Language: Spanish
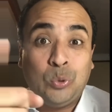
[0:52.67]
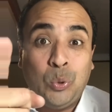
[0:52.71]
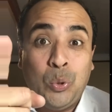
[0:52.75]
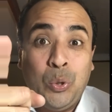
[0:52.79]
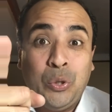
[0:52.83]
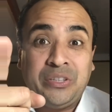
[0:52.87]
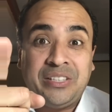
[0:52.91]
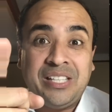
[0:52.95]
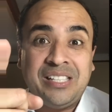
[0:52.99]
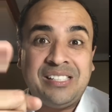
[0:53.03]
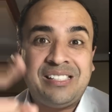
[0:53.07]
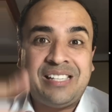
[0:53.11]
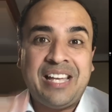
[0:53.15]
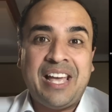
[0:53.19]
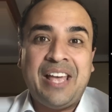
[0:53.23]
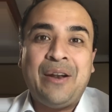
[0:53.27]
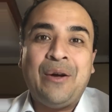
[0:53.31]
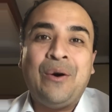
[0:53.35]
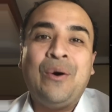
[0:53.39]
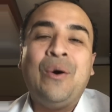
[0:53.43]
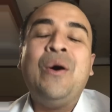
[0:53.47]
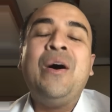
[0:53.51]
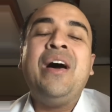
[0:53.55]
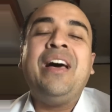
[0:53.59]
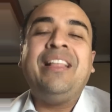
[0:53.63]
tu
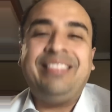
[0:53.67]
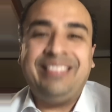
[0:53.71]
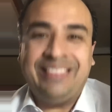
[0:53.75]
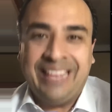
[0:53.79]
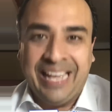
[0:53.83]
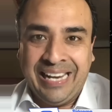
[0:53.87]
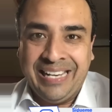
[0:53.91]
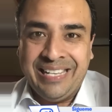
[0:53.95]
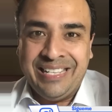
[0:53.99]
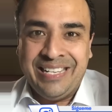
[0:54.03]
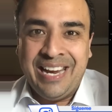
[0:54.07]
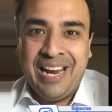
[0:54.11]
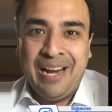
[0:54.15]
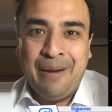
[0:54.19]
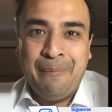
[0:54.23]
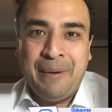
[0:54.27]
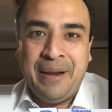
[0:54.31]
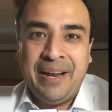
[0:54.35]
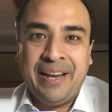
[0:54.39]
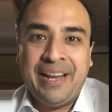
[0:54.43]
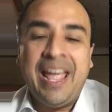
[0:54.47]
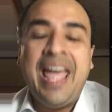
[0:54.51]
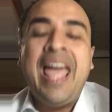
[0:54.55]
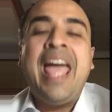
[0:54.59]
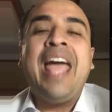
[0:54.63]
noticiero del
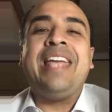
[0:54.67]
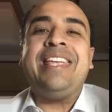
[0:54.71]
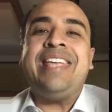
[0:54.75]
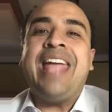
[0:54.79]
jailbreak.